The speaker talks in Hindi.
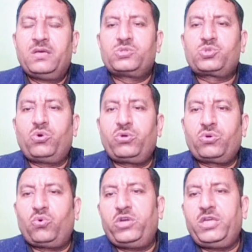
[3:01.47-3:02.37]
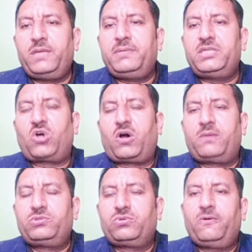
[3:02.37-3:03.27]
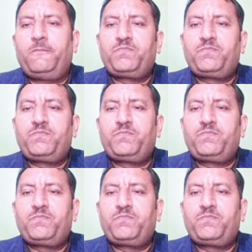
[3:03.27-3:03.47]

सो उन ऑन कोई भी जॉब जो